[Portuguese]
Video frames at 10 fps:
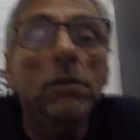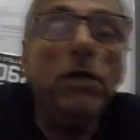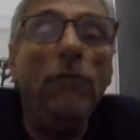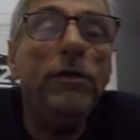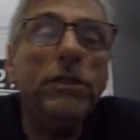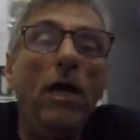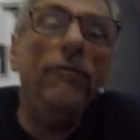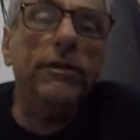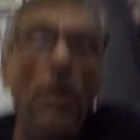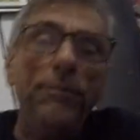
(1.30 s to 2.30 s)
Salve,
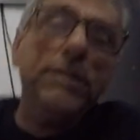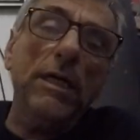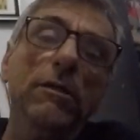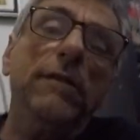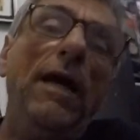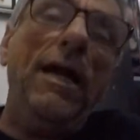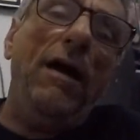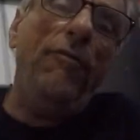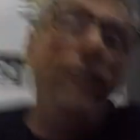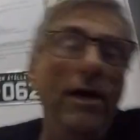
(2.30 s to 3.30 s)
salve, tá piscando, tá
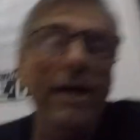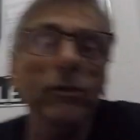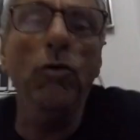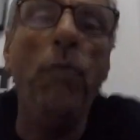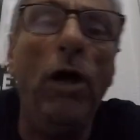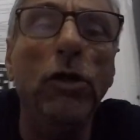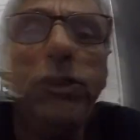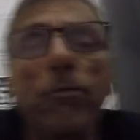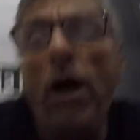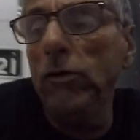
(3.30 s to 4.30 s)
gravando. Boa
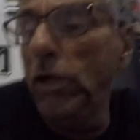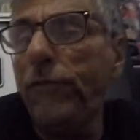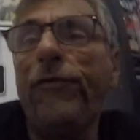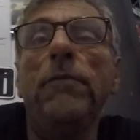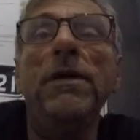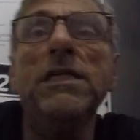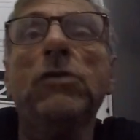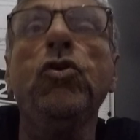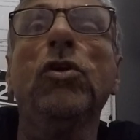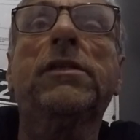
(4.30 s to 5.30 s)
noite, boa noite, firmeza
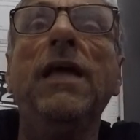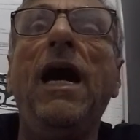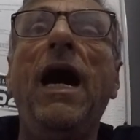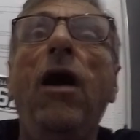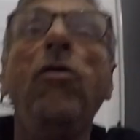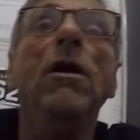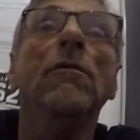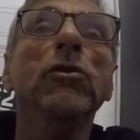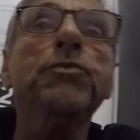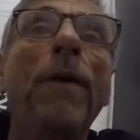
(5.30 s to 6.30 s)
total.
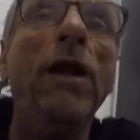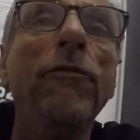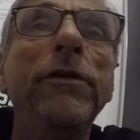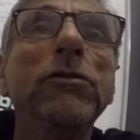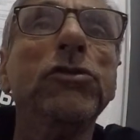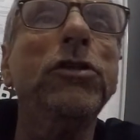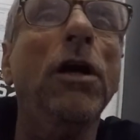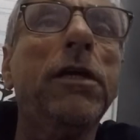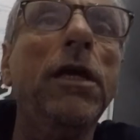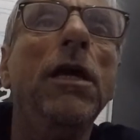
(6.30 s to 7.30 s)
Vamos parar o videozinho
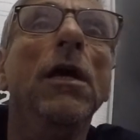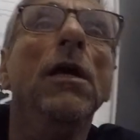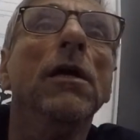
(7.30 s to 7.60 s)
aqui.